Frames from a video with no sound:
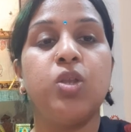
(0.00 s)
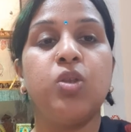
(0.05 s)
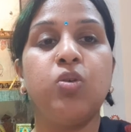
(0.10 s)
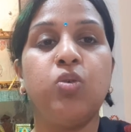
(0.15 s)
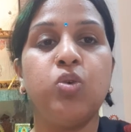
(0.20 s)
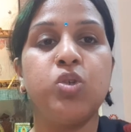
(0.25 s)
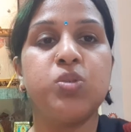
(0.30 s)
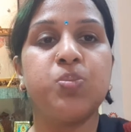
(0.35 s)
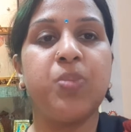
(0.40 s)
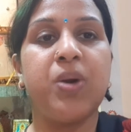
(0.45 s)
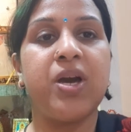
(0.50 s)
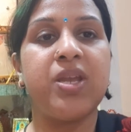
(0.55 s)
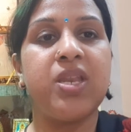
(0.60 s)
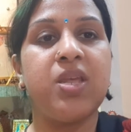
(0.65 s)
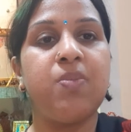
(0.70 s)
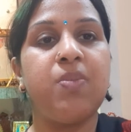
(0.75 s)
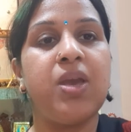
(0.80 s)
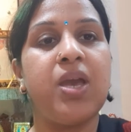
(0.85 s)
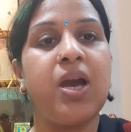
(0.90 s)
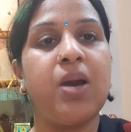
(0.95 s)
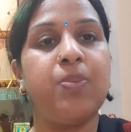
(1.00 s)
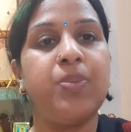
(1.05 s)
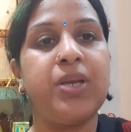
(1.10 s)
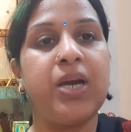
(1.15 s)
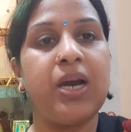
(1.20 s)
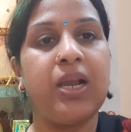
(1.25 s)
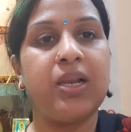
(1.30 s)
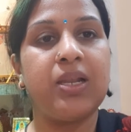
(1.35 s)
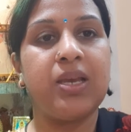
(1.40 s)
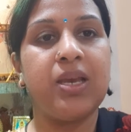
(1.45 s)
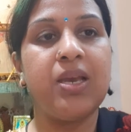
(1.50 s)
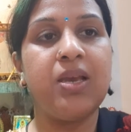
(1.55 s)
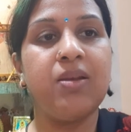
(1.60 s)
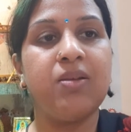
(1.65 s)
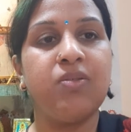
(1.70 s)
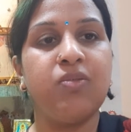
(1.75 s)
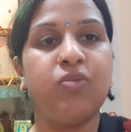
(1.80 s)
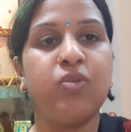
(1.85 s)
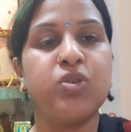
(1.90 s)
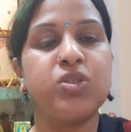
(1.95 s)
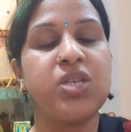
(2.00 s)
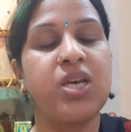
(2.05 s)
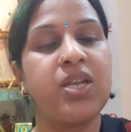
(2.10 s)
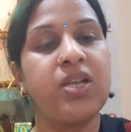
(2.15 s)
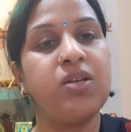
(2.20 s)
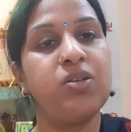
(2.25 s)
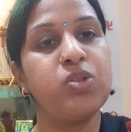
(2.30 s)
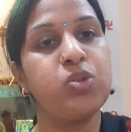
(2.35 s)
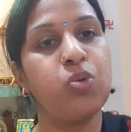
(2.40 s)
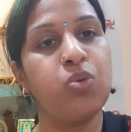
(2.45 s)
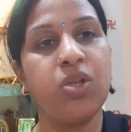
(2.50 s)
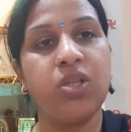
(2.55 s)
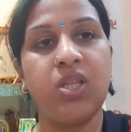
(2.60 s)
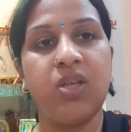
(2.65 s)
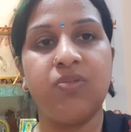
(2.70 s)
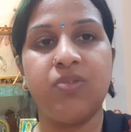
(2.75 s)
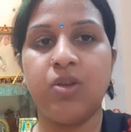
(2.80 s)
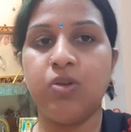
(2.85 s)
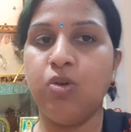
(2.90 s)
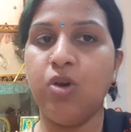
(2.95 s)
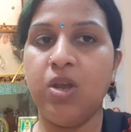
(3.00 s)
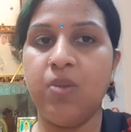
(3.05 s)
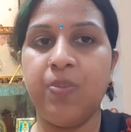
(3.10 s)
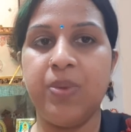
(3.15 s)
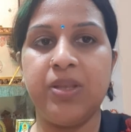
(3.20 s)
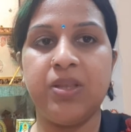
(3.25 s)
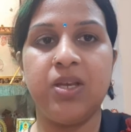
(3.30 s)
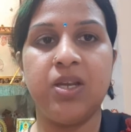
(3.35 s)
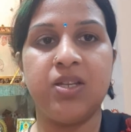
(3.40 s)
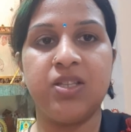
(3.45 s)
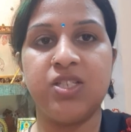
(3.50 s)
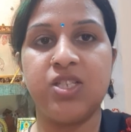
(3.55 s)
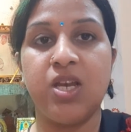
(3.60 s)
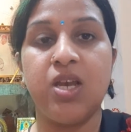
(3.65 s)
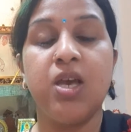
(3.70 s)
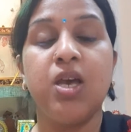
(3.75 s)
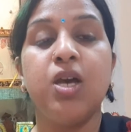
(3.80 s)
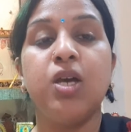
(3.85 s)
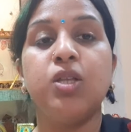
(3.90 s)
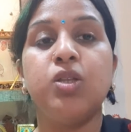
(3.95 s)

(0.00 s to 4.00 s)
तो उस पानी में आप डाल के वो सारा सूर्य देवता को अर्पित कर दीजिए